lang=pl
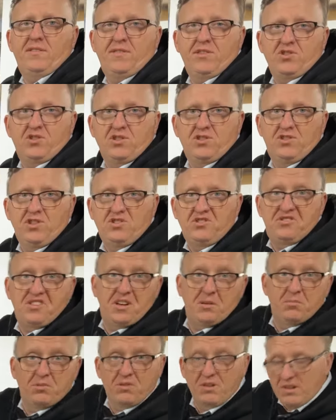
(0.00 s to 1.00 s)
waszych dzieci
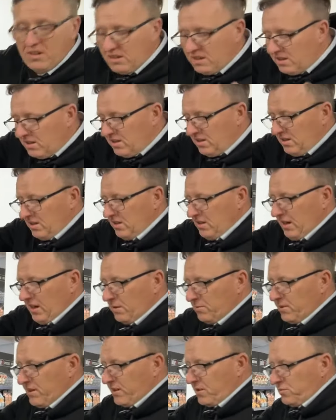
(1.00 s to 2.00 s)
albo,
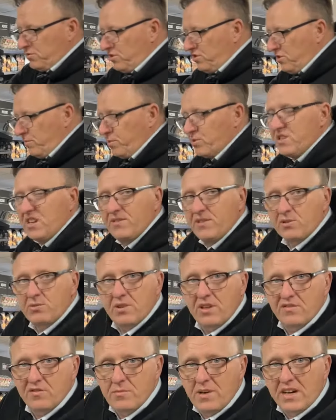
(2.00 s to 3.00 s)
albo jakąś inną potrawę,
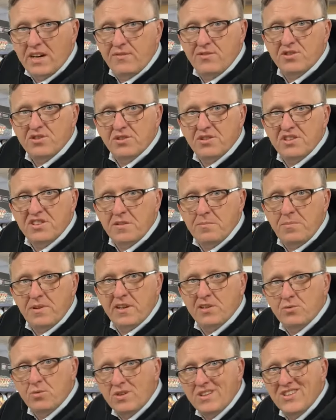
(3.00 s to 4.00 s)
która wymaga wysokiej
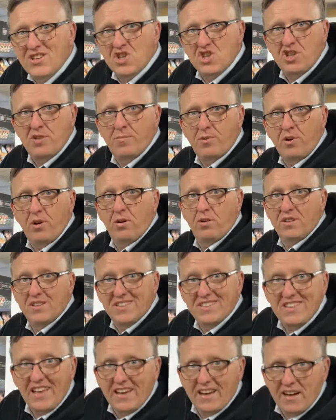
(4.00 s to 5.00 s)
temperatury szybko,
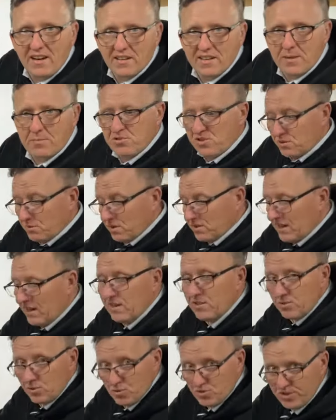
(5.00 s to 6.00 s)
steka na przykład,
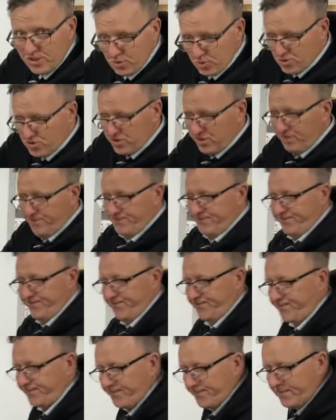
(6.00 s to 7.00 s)
ale to już na ruszcie.
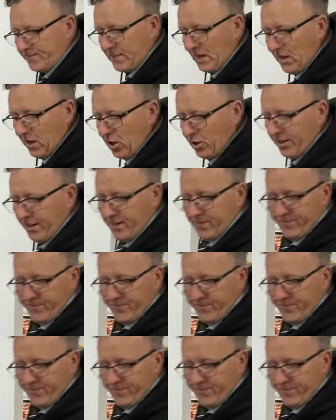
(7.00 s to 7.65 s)
Ok.